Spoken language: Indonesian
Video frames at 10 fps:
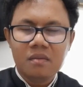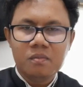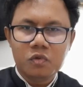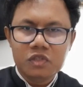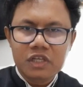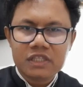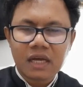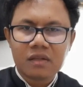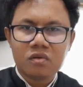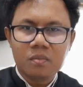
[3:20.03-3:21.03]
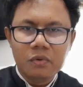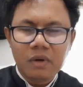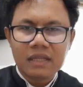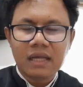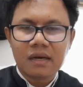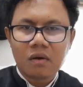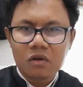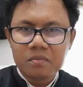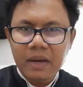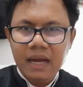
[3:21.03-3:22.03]
mujizat, nubuat, dan
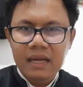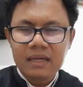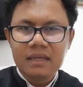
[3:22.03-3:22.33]
khotbah,